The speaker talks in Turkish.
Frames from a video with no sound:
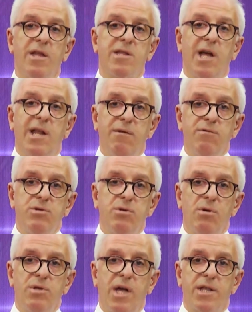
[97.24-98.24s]

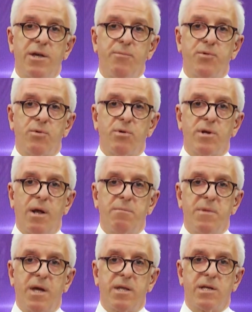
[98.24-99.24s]
Televizyonlarda
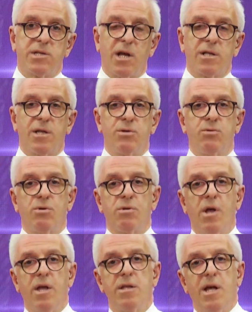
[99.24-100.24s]
programlar yasaklanıyor.
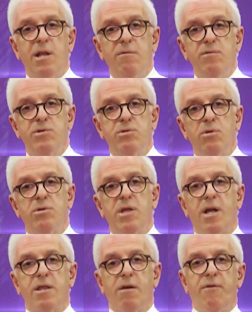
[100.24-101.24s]

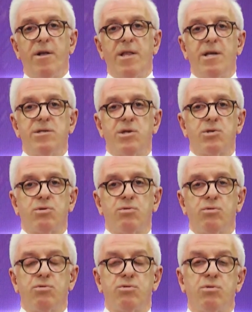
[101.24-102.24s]
Televizyonlarda falanca
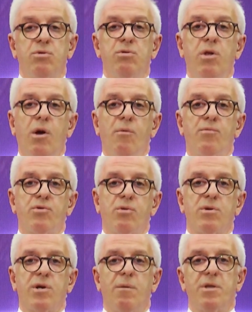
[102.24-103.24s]
sunucunun
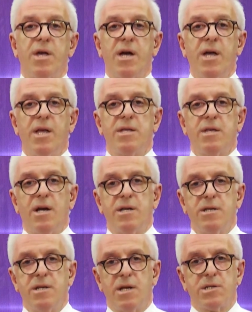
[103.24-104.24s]
programına
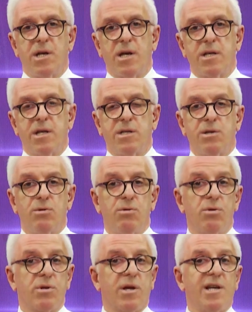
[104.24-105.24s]
yayın yasağı
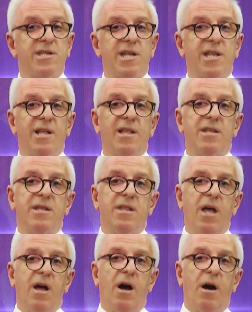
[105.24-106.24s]
getiriliyor.
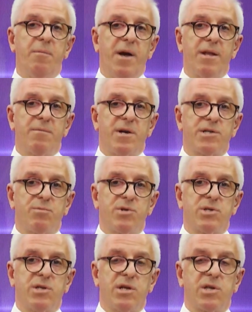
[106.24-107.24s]
Gazetelerin haber
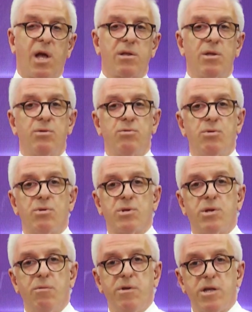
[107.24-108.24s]
basması yasaklanıyor.
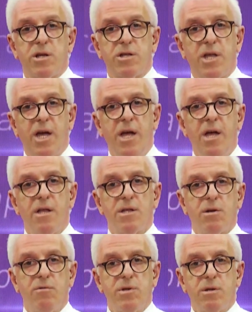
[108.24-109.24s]
Twitter'da
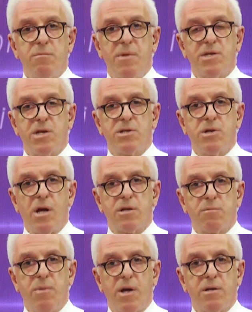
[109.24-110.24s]
Twitter mesajı mesajı
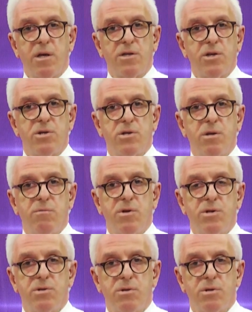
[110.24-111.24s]
atmak ya da işte
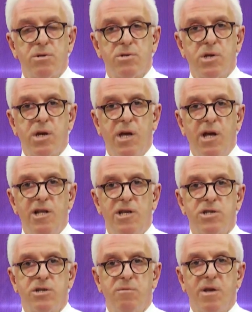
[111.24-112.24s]
bir e, şeyi
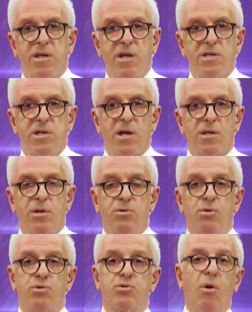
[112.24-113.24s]
eleştirmek
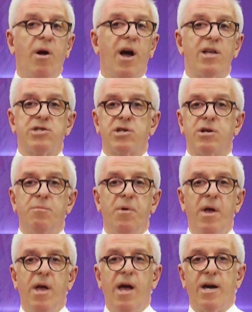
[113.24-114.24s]
yasaklanıyor. Sokağa çıkıp
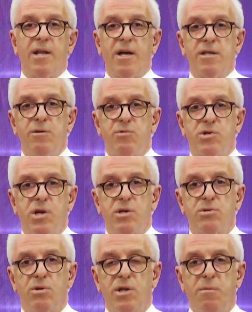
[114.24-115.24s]
herhangi bir şeyi
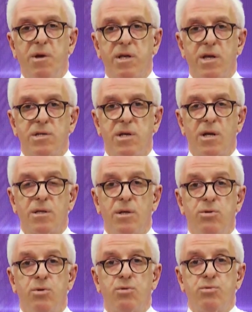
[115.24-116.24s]
söylemek
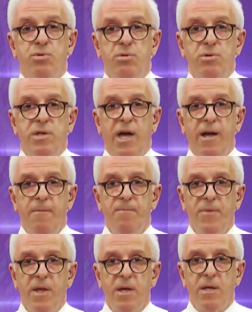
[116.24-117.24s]
yasaklanıyor. Dün de
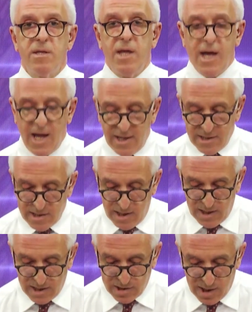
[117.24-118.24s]
değerli
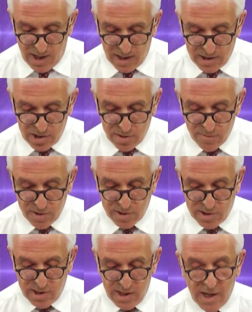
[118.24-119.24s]
sanatçı
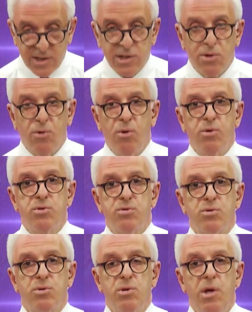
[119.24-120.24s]
kardeşimiz Niyazi
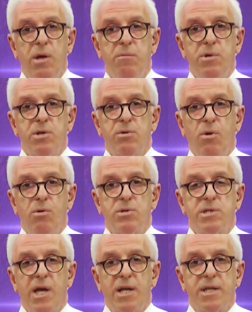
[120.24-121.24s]
Koyuncu'nun bir
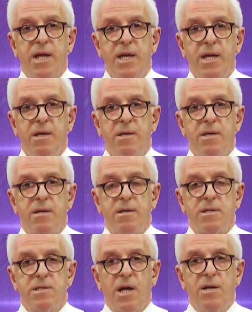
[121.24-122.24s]
konserde
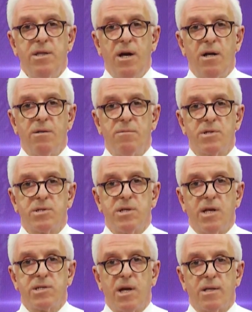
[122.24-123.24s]
e, sahne alması
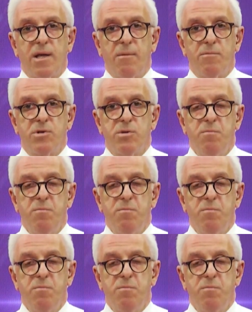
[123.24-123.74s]
yasaklanmış.